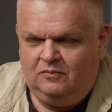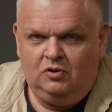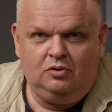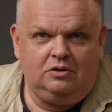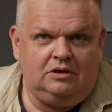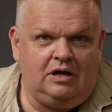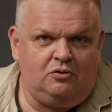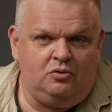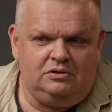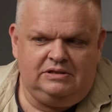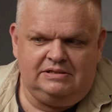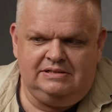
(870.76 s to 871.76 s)
Ну,
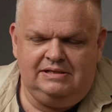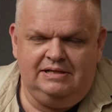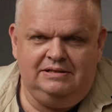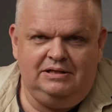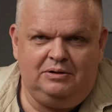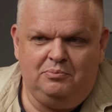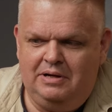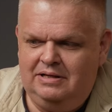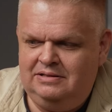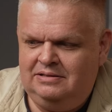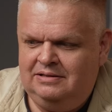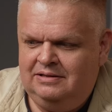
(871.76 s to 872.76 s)
какой-то
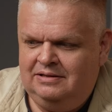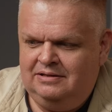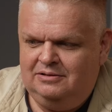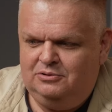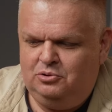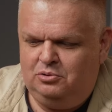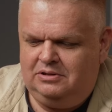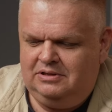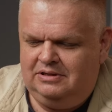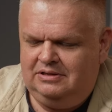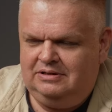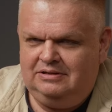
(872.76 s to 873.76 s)
слендермен,
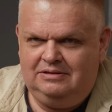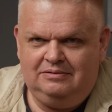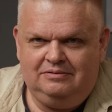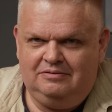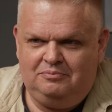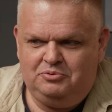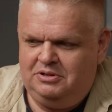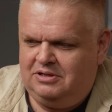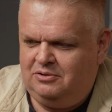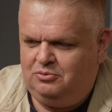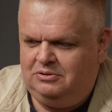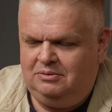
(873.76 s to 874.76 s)
только вообще
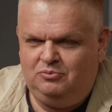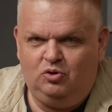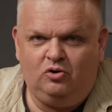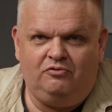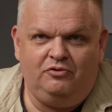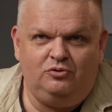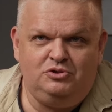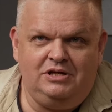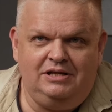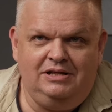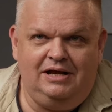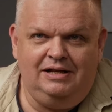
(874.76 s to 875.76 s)
какой-то ну,
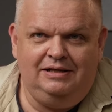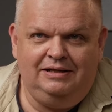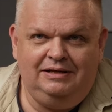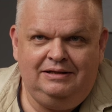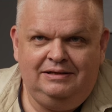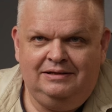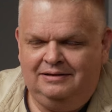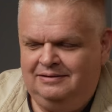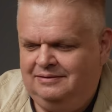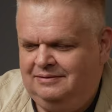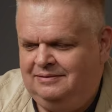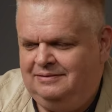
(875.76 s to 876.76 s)
многофункциональный.
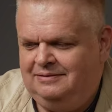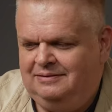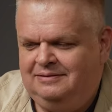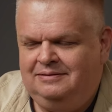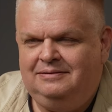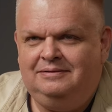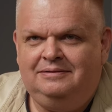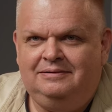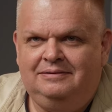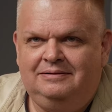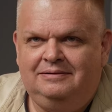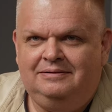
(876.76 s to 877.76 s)
Ну, а как будто
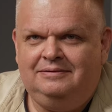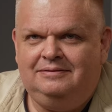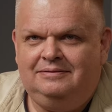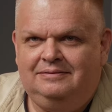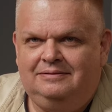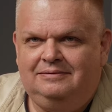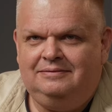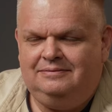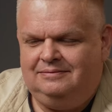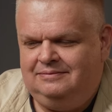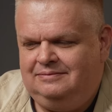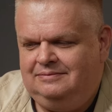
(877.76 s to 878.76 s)
понятный классический
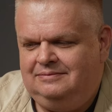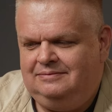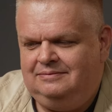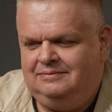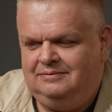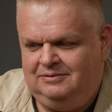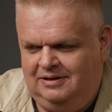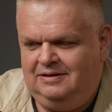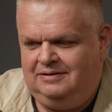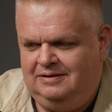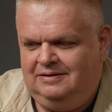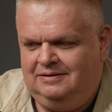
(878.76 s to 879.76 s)
закончился, да?
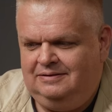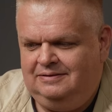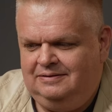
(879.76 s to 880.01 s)
Да, да.